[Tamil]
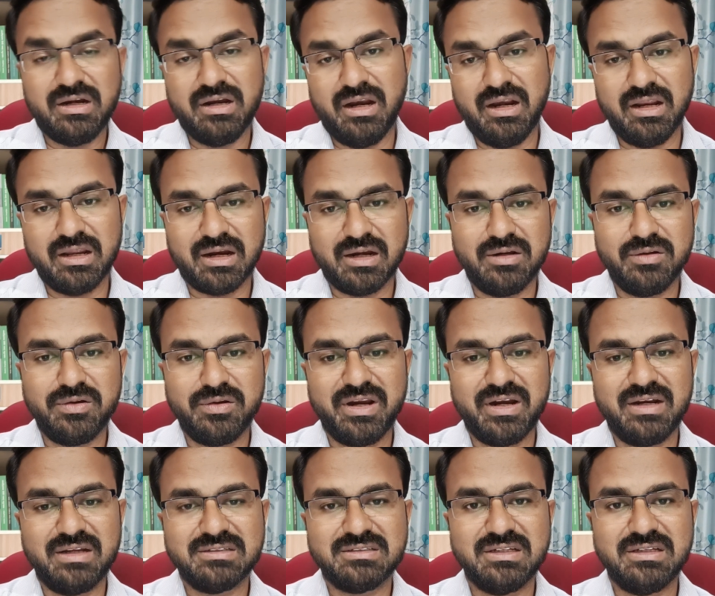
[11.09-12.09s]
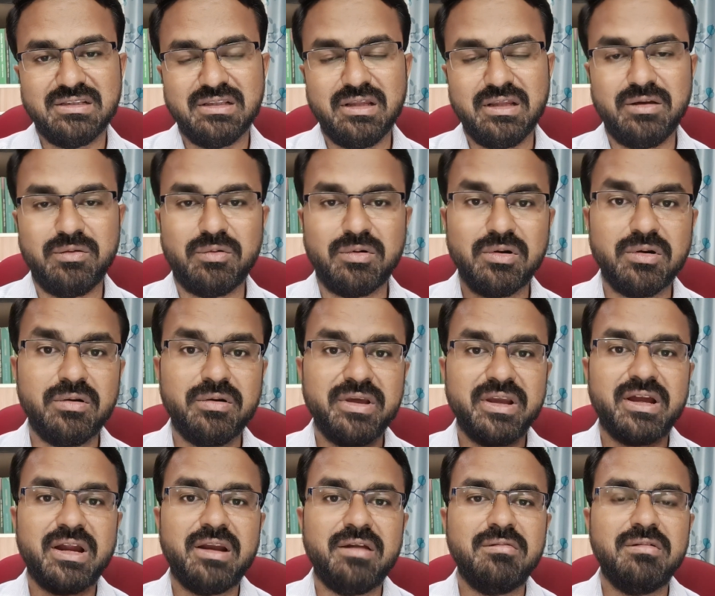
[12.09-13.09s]
நல்ல கல்லூரிகளில் சேர்ந்து உங்களுடைய
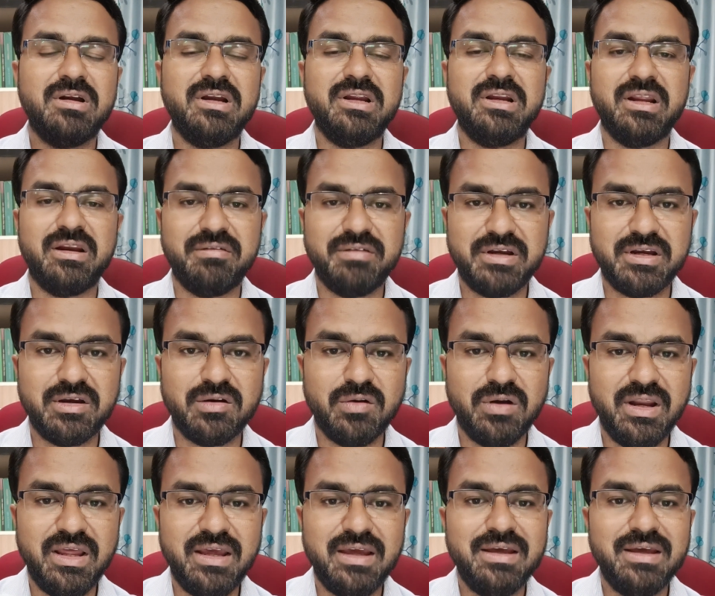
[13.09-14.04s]
கனவுகளை நிறைவேற்றிக்கொள்ள